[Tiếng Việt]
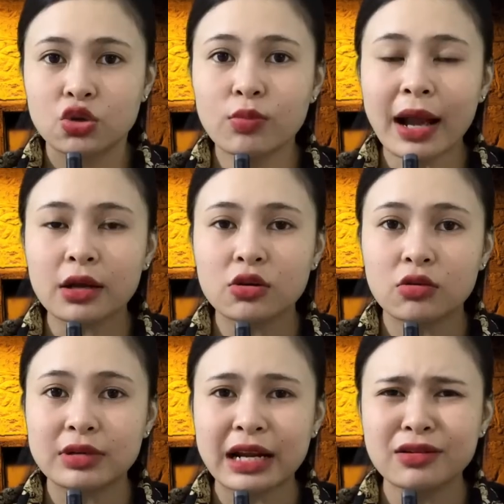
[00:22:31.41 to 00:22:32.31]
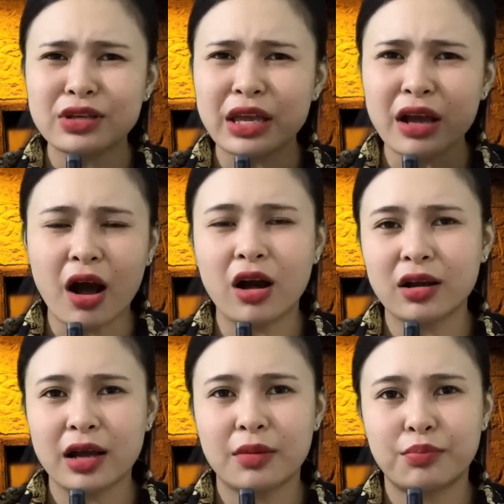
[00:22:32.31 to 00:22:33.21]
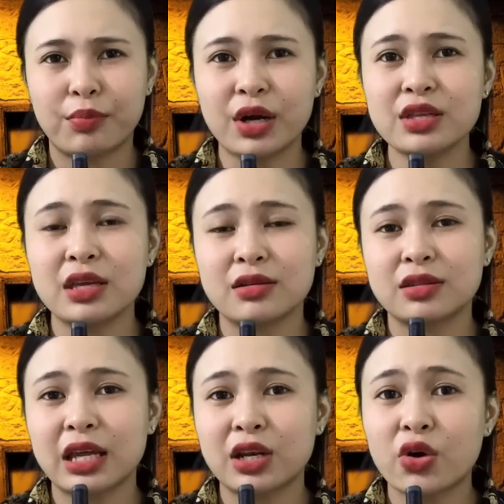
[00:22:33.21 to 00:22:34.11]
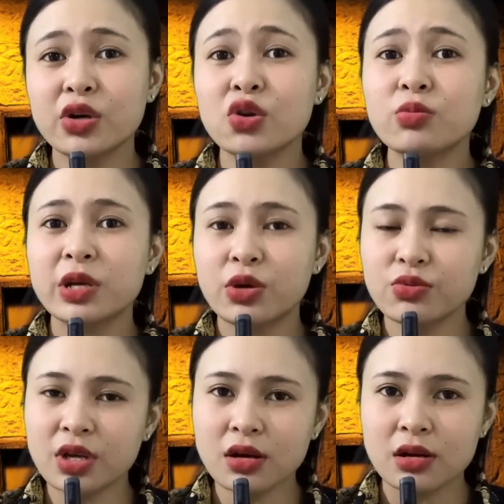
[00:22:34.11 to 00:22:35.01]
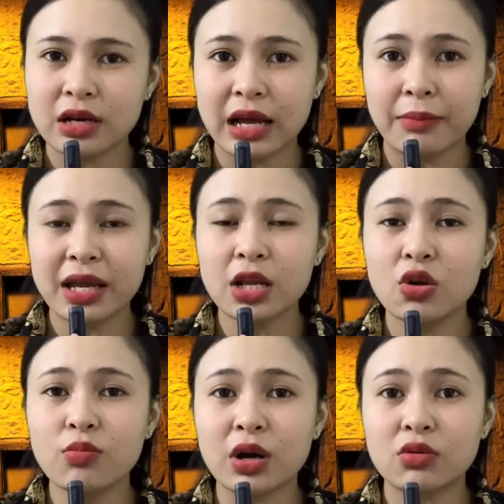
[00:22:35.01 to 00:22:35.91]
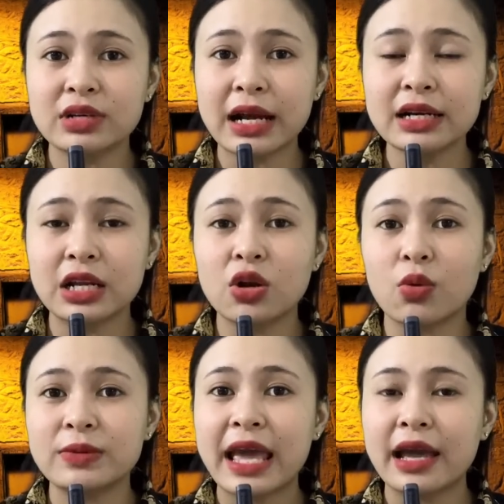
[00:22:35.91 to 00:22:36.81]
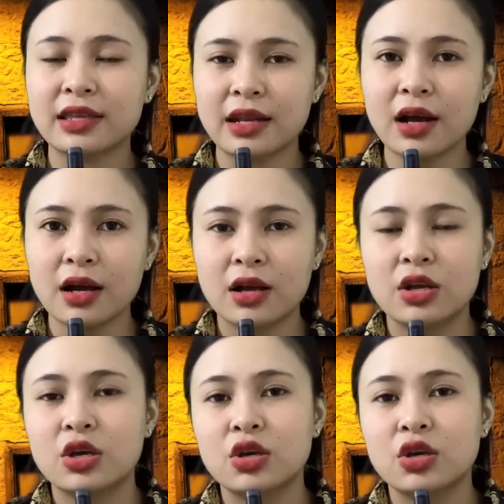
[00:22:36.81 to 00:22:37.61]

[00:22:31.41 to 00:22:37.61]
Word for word: Chú bắt con rắn nó dễ ọt à, bởi vì người ta nói cái lúc yếu nhất là mấy cái lúc mà con rắn này lột da vậy đó.